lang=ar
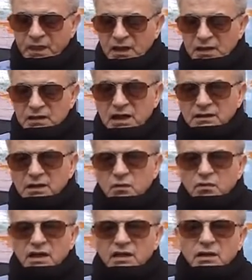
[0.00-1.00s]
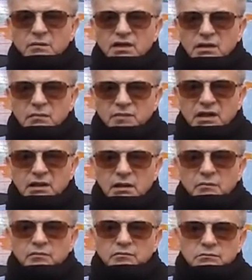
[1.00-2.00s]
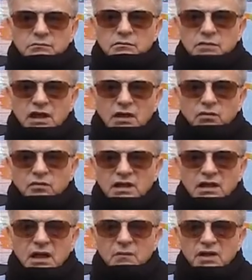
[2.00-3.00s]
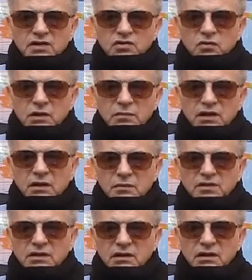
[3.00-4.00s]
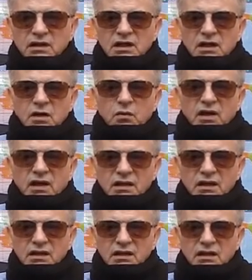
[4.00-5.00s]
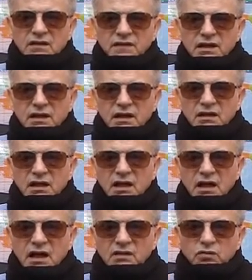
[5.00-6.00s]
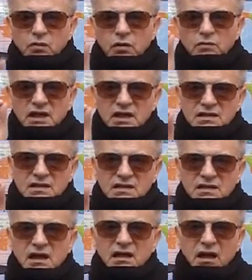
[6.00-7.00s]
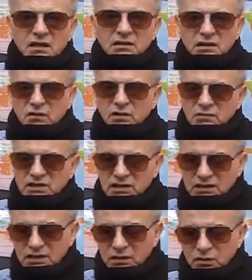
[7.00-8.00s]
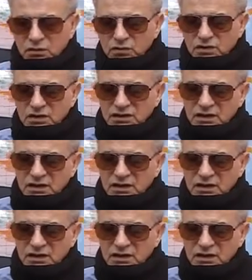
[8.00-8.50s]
لأنه كان بر... كانوا من الهمج والبرابرة وكذلك فكان عدوهم الأساسي الحضارة والمدنية والرقي